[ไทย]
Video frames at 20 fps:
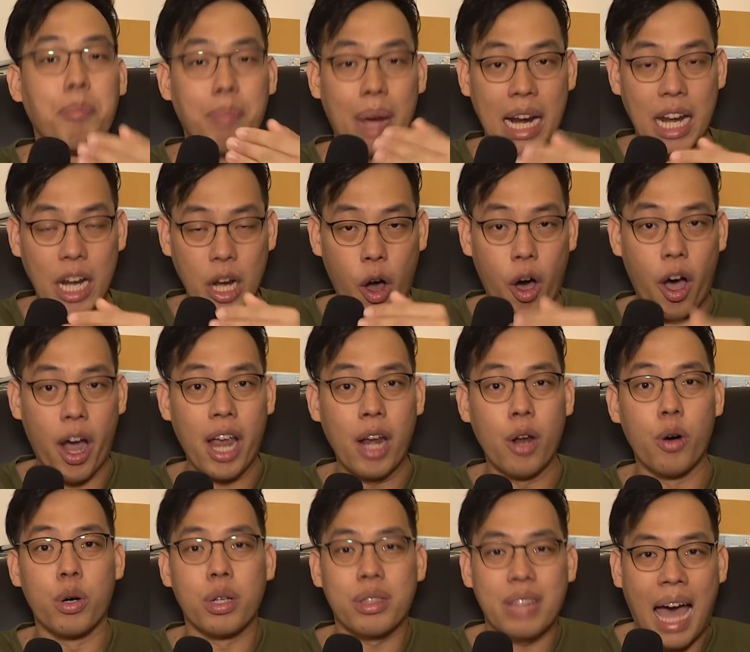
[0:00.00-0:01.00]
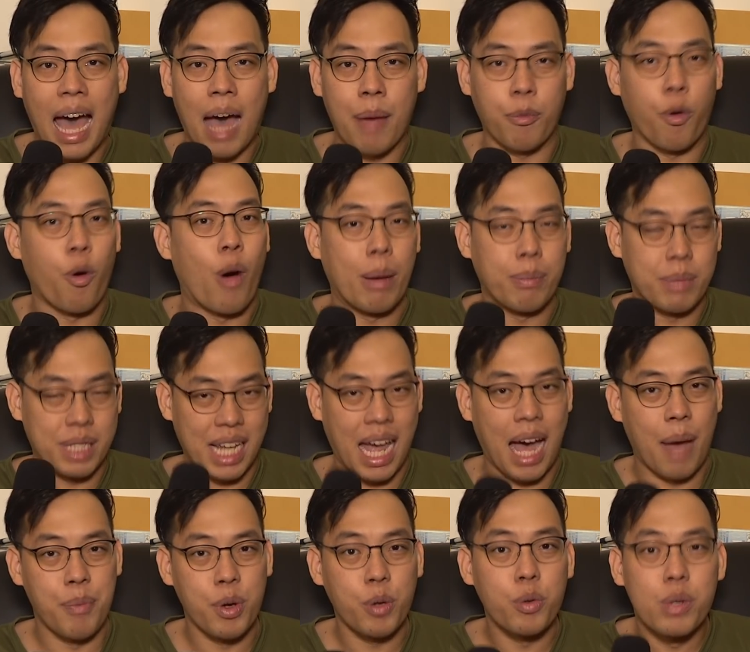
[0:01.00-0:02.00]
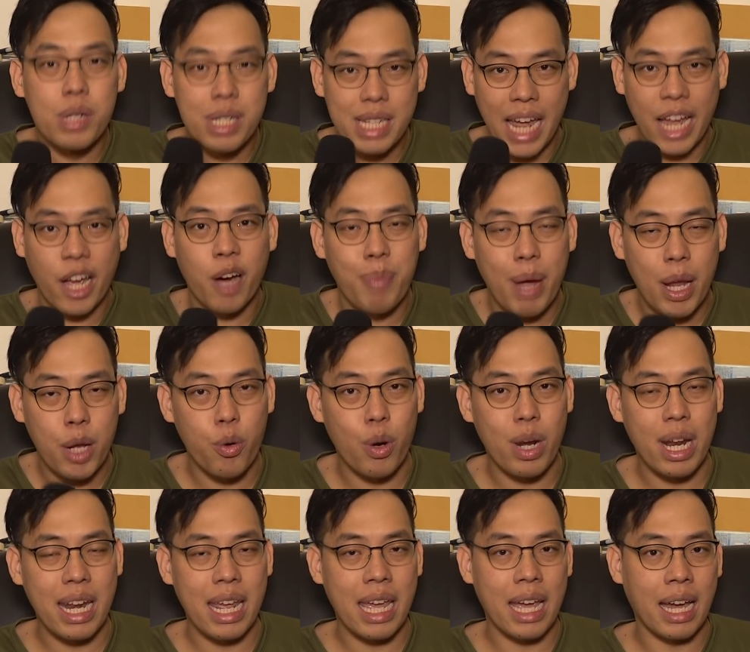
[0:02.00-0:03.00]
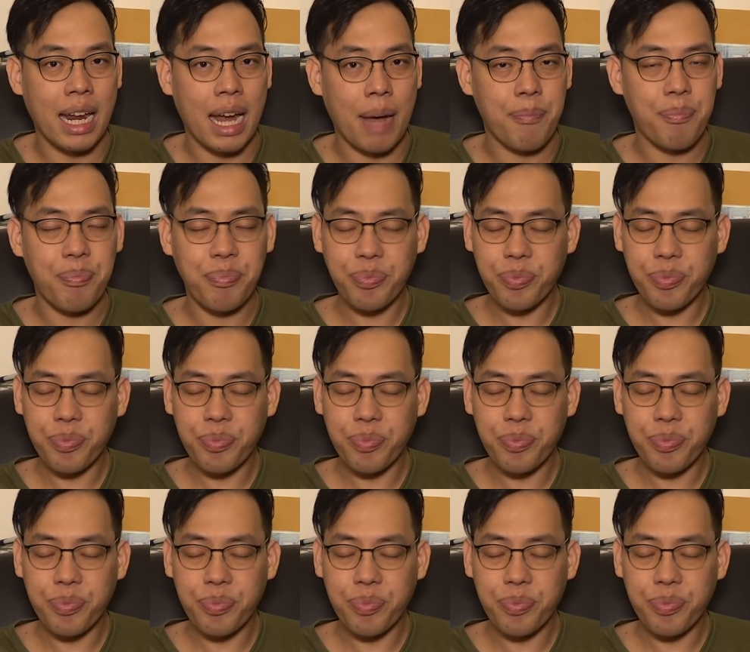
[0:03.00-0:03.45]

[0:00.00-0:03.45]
มันน้อยลงตามความฉ่ำที่คุณใส่เข้าไปด้วยนั่นเองครับ